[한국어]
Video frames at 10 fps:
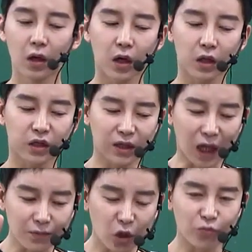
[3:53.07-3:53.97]
그러니까 네가
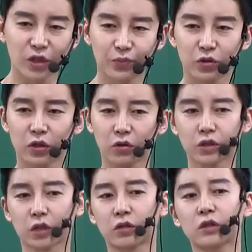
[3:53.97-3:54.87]
나름대로 문제 푸는,
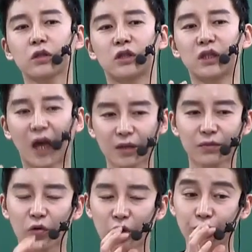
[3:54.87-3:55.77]
어쨌든 네
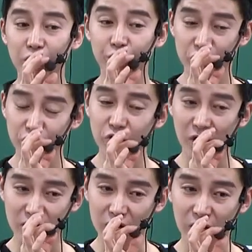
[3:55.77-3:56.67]
나름대로의 풀이 순서가
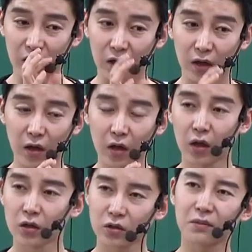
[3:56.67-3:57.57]
있을 거야.
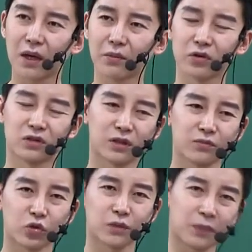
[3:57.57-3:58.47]
설마 뭐
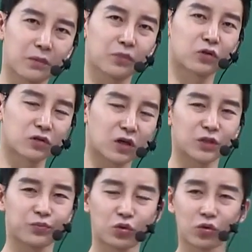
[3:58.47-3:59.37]
지금도 18번부터
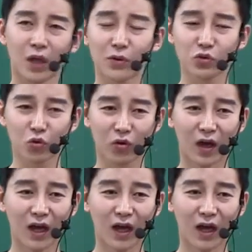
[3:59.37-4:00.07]
끝까지 풀고 되면 좋고